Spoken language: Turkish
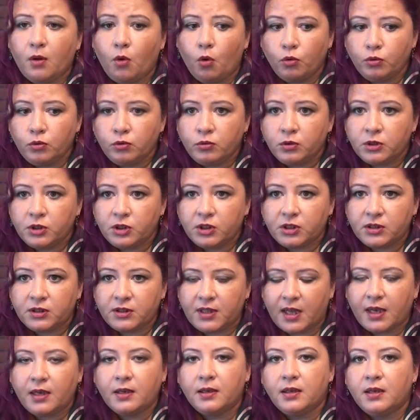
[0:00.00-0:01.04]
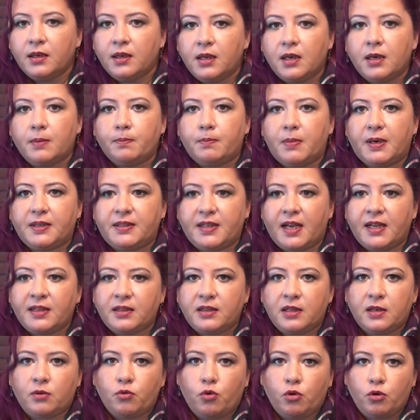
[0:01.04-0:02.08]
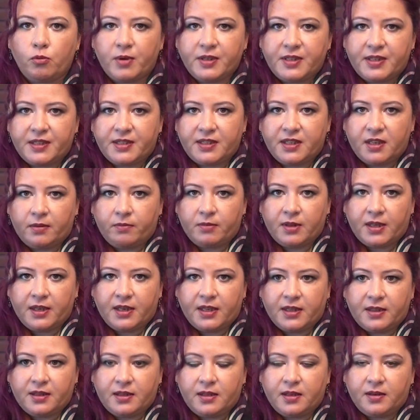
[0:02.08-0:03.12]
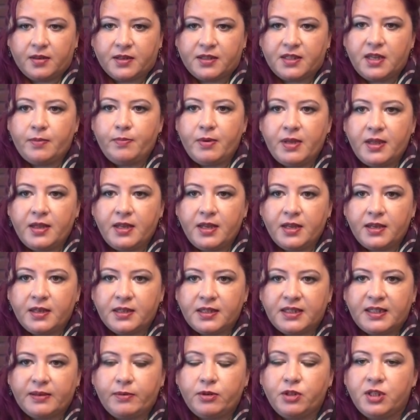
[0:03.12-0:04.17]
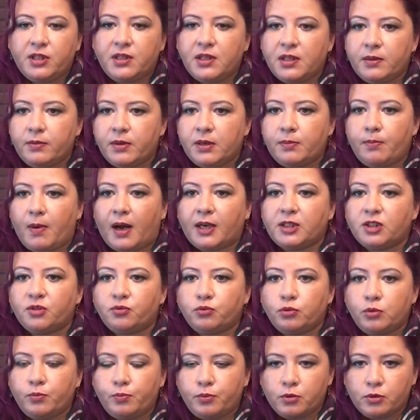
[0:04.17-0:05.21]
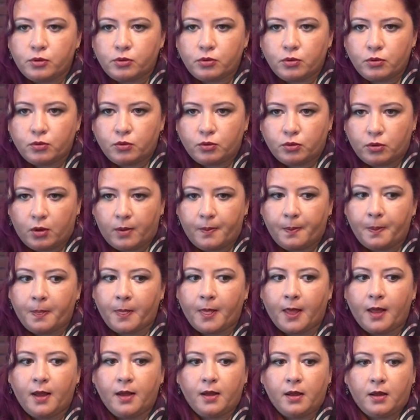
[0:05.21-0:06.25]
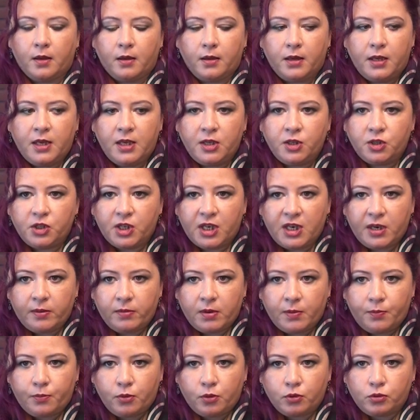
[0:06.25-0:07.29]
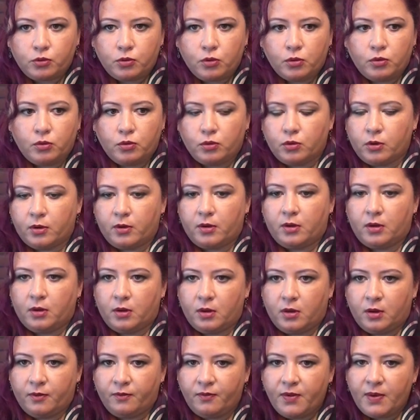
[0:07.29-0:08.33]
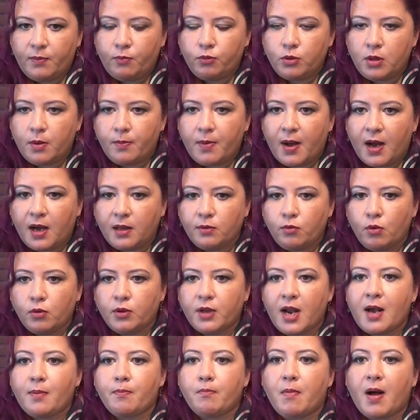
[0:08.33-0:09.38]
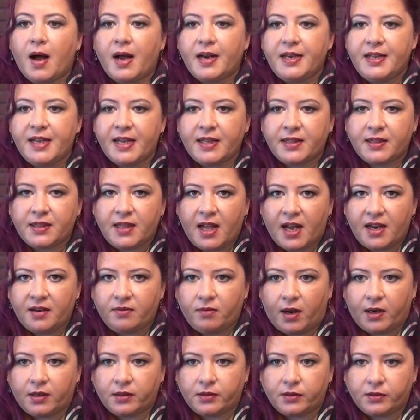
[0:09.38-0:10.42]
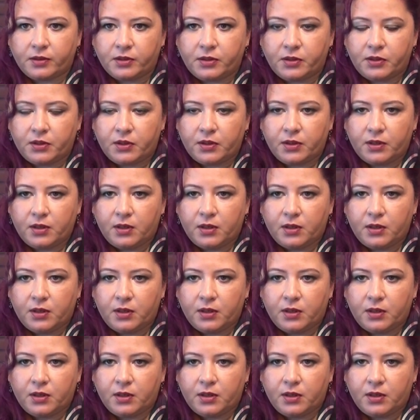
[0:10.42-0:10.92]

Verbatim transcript: Onun dışında patentle koruma sistemine gittiğinizde bildiğiniz gibi ciddi bir başvuru prosedürü, inceleme prosedürü ve buna bağlı olarak maliyetler vardır.